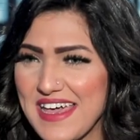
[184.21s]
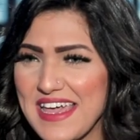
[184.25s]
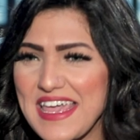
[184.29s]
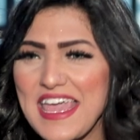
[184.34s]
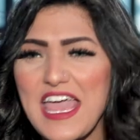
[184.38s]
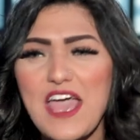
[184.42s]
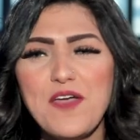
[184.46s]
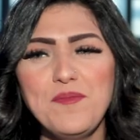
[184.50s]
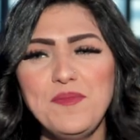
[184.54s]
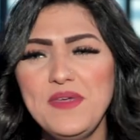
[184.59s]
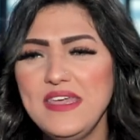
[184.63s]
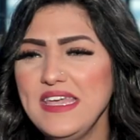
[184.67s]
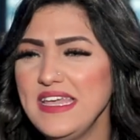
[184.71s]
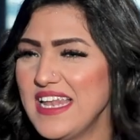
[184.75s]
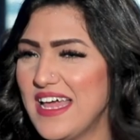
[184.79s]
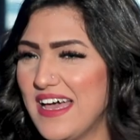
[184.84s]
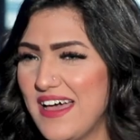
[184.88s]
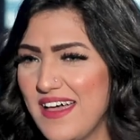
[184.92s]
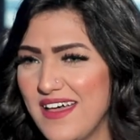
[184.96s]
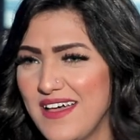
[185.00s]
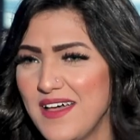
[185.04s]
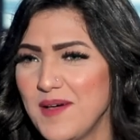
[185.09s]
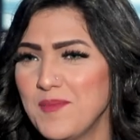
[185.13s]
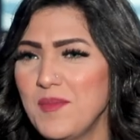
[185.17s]

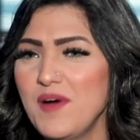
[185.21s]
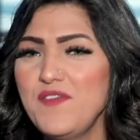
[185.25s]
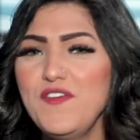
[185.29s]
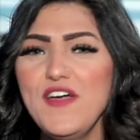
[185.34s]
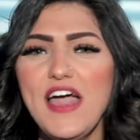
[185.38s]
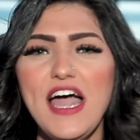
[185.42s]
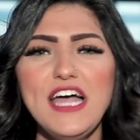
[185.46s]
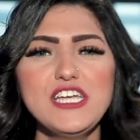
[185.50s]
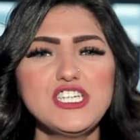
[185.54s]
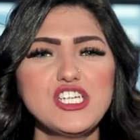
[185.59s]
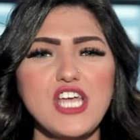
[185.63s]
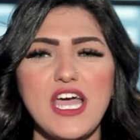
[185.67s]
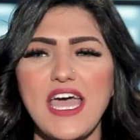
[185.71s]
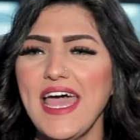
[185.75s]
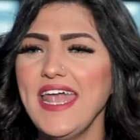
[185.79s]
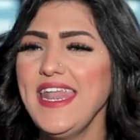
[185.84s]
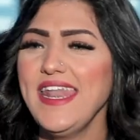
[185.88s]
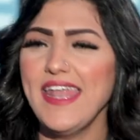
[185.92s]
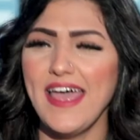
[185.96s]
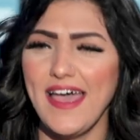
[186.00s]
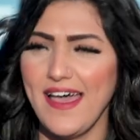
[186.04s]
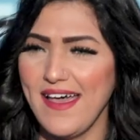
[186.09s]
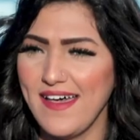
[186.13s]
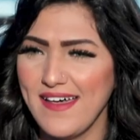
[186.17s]
جميله ما فيهاش
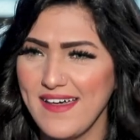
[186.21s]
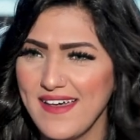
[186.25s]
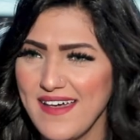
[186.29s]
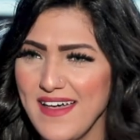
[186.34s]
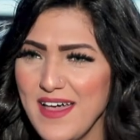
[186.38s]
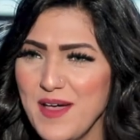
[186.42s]
خنقه